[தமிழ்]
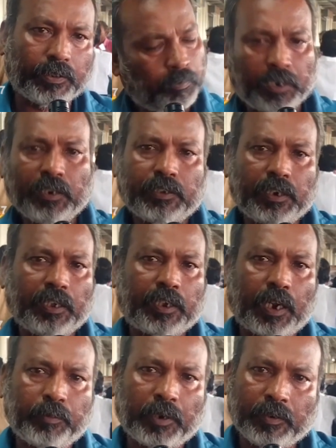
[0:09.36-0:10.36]
மற்ற சில
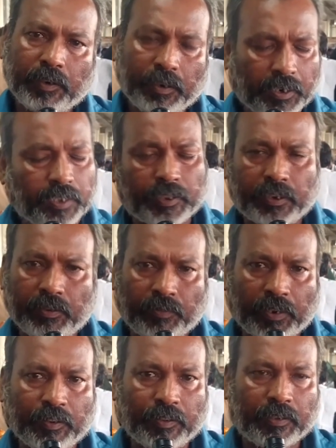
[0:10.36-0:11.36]
கிராமங்கள் வந்து நிறைய தக்காளி
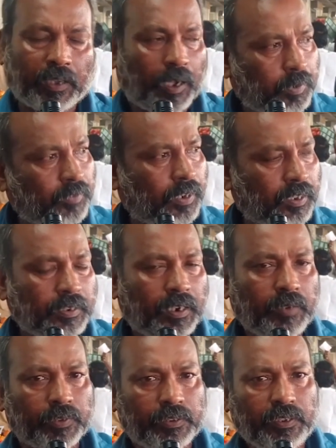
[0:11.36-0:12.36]
வருது அப்போ
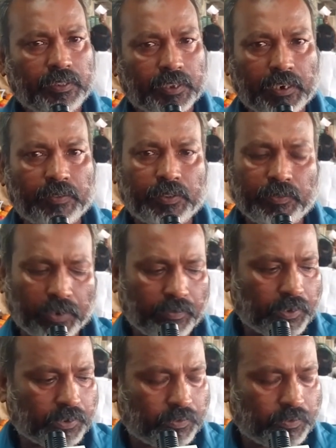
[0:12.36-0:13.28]
வரதுனால வந்து தக்காளி வந்து விலை